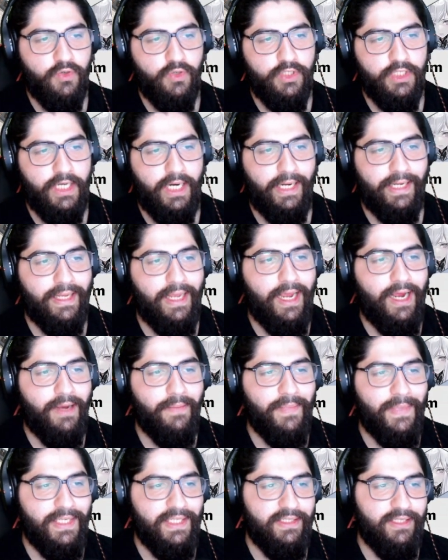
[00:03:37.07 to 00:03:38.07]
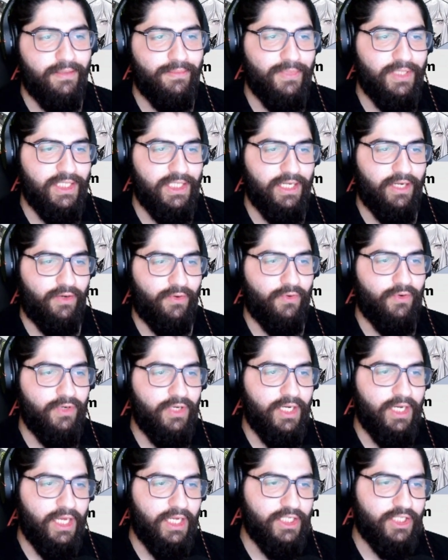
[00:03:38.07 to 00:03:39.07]
رود رح يعمل دمج لكل
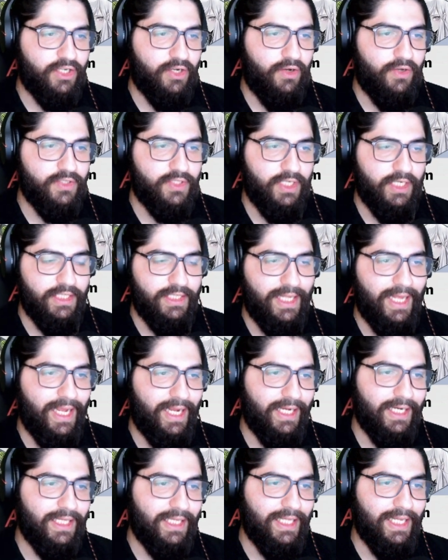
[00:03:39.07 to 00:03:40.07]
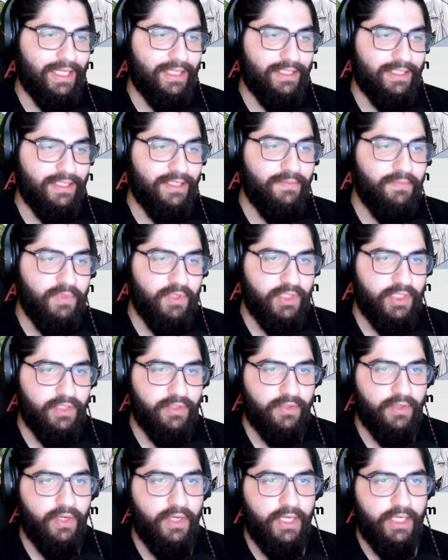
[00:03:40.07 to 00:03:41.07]
الاشخاص اللي داخل 30
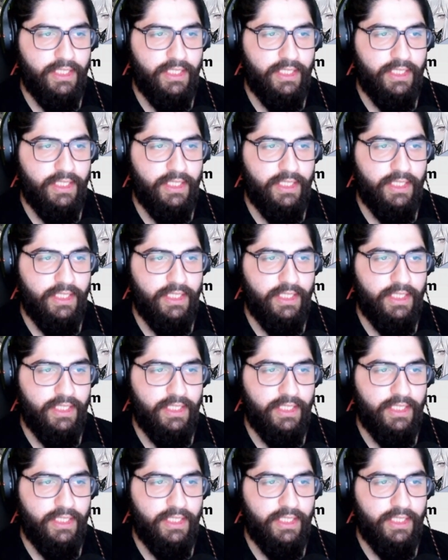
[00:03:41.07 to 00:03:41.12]
متر